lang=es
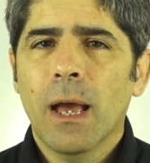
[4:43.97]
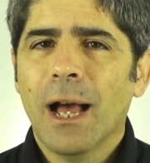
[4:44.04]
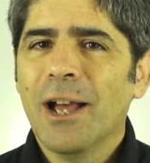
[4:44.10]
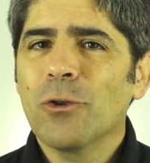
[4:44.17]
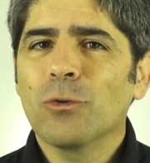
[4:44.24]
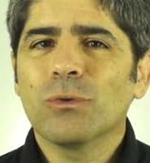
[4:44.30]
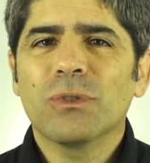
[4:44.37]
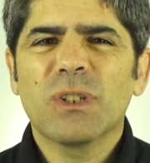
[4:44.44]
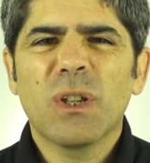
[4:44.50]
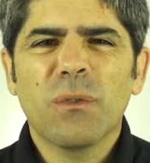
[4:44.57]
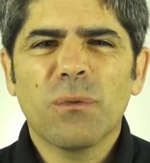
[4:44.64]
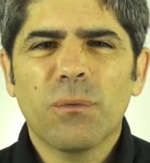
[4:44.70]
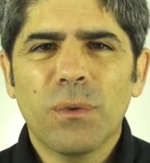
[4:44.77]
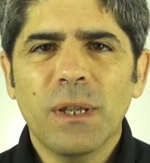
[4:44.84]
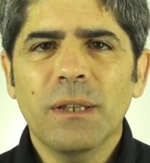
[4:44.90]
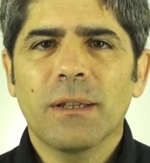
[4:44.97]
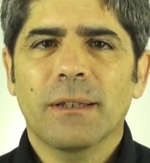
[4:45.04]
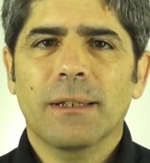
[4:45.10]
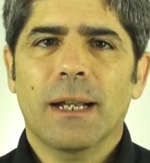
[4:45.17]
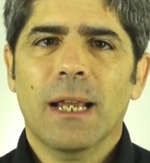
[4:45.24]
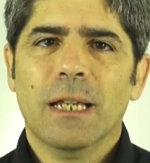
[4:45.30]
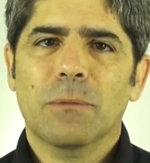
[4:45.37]
Hay un sinfín de
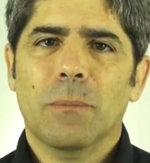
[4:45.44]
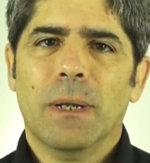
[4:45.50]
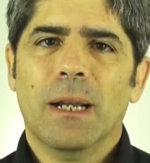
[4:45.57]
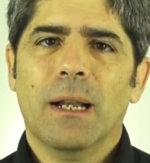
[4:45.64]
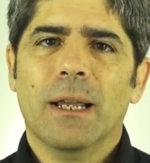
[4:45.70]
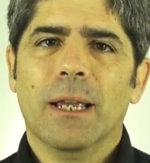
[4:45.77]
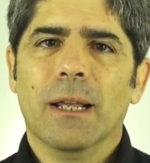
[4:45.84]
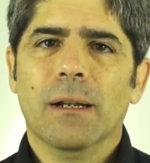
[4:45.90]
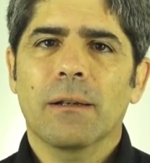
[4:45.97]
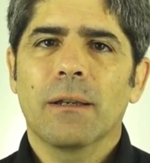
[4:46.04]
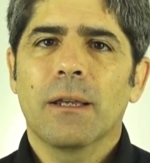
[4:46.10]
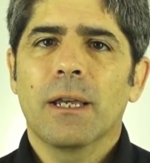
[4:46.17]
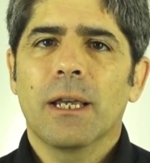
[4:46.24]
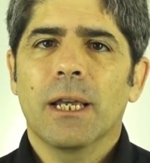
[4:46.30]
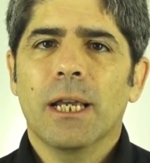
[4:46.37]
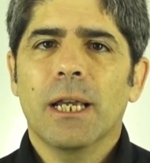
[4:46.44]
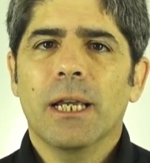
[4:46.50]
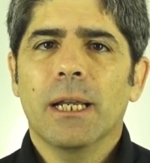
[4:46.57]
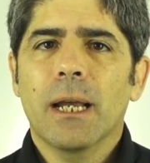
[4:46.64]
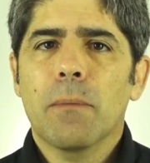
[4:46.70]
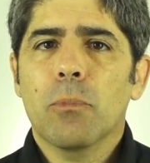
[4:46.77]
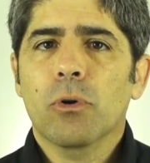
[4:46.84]
tareas para elegir.
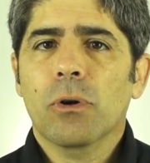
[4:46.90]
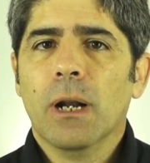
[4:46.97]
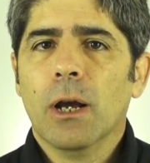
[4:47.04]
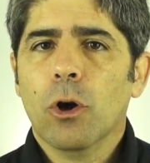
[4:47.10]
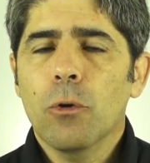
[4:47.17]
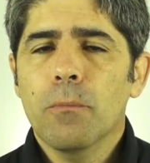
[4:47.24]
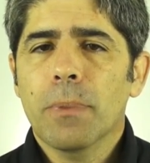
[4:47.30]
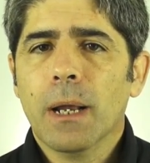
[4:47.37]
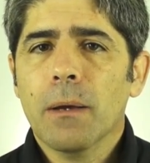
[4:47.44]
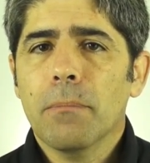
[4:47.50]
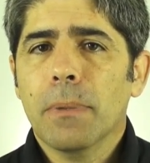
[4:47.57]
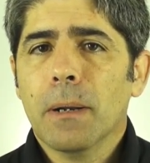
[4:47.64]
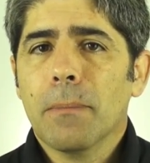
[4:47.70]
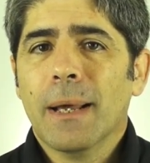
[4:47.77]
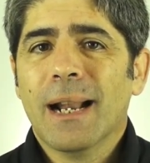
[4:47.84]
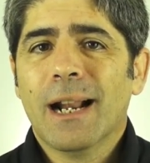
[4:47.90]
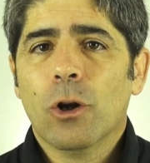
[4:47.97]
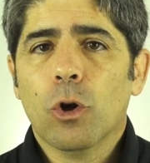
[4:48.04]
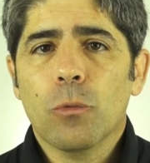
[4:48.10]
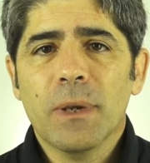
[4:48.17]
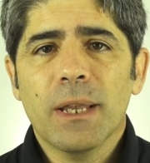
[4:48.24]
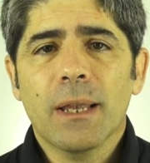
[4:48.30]
Ir a por la compra, preparar
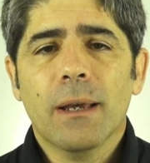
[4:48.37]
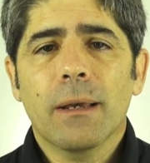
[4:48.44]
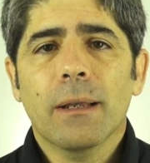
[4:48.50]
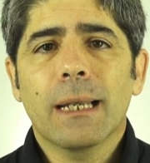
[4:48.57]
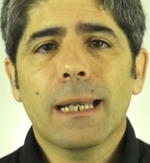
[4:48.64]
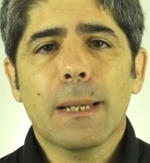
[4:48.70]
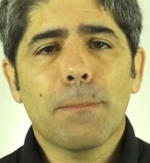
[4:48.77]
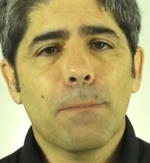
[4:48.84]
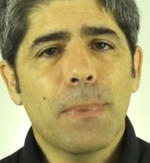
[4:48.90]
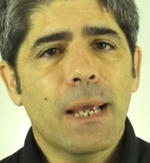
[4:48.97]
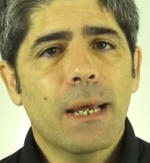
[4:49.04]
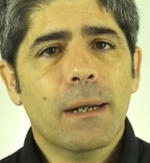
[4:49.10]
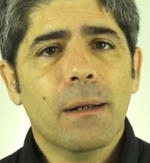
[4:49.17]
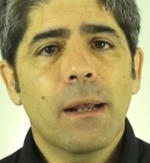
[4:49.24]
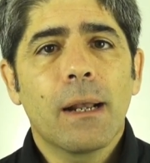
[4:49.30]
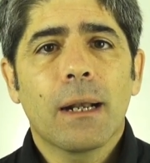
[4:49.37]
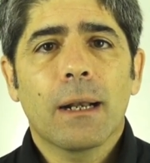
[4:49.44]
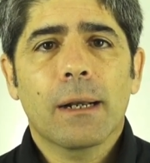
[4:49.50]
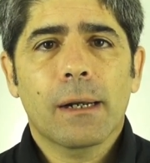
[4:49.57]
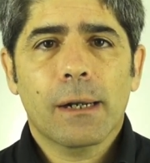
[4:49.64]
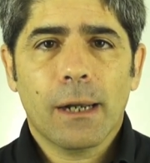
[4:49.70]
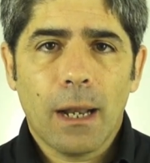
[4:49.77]
comida, limpiar,
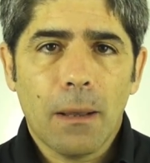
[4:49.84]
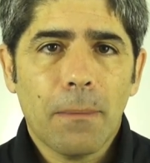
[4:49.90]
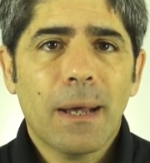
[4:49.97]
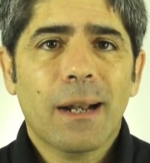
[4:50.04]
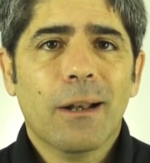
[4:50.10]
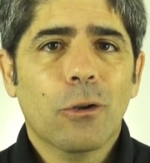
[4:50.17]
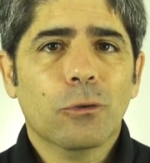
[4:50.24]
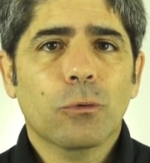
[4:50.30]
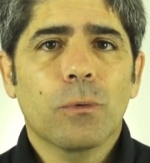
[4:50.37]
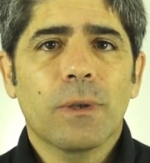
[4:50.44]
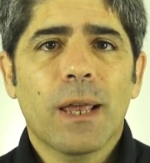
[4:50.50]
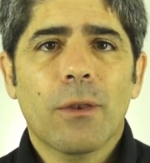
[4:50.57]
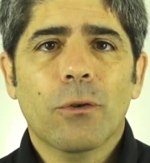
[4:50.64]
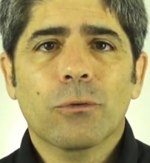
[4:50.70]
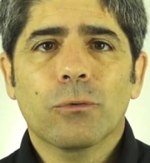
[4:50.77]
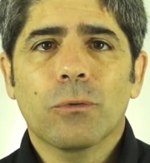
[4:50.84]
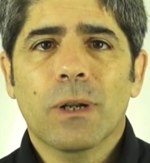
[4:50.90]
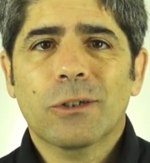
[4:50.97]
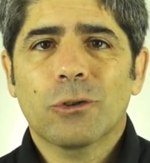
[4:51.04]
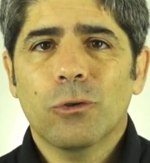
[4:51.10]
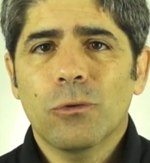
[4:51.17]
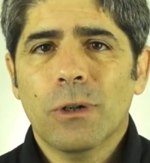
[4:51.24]
relevar en los cuidados
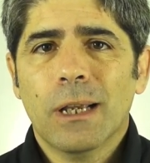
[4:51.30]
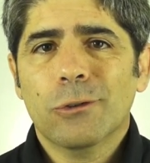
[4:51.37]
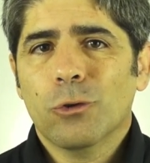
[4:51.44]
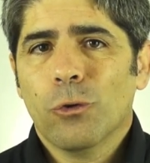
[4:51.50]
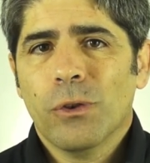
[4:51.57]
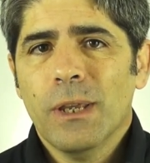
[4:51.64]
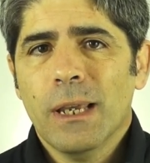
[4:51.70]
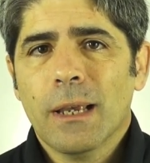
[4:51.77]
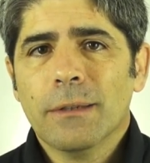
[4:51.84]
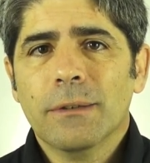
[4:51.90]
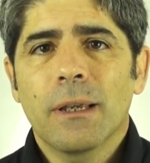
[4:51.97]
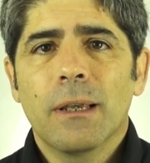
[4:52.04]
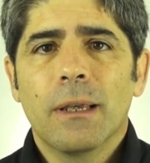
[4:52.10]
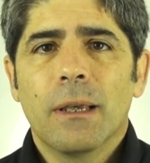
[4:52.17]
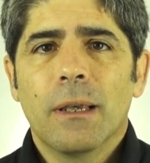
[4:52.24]
unas horas o días.